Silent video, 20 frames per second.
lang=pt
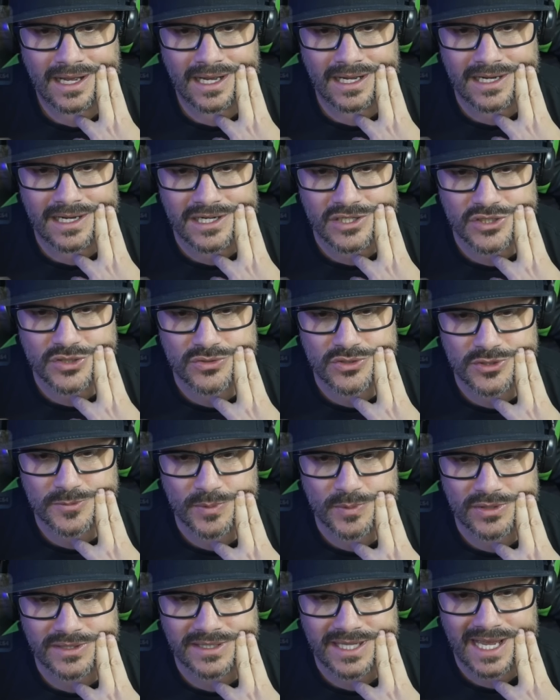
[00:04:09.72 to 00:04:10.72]
Anjo nos
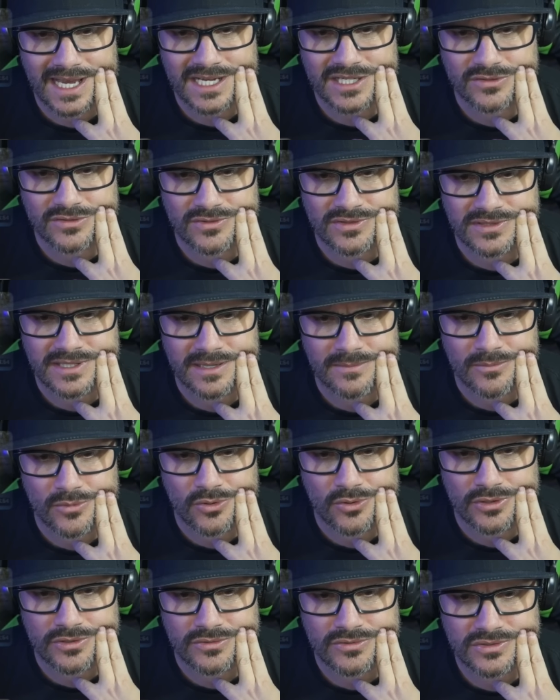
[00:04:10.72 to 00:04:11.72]
protege dos
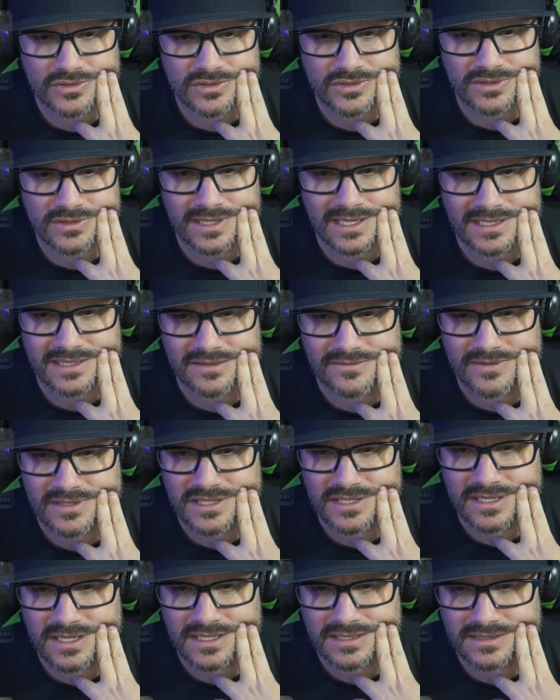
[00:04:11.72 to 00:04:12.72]
demônios nessa
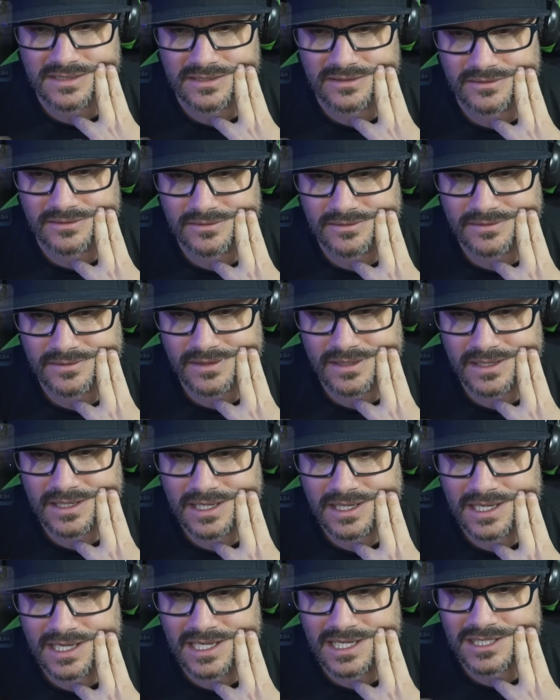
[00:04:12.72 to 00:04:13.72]
investigação.
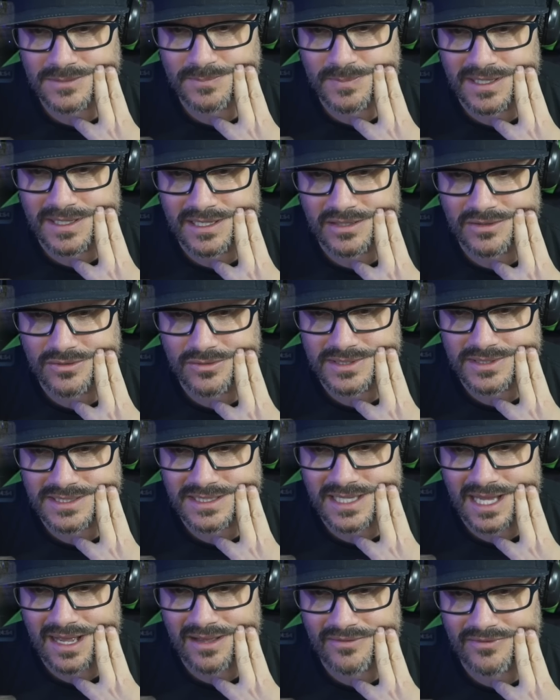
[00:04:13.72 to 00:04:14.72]
Espírito
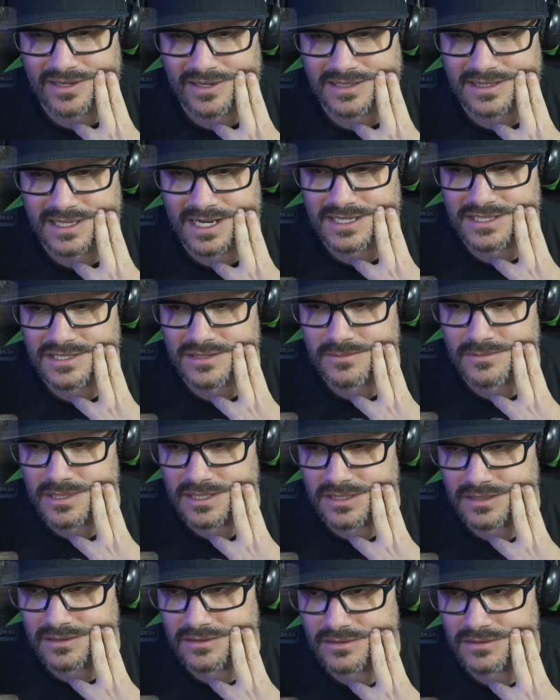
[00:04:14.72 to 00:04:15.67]
estava atrás de mim.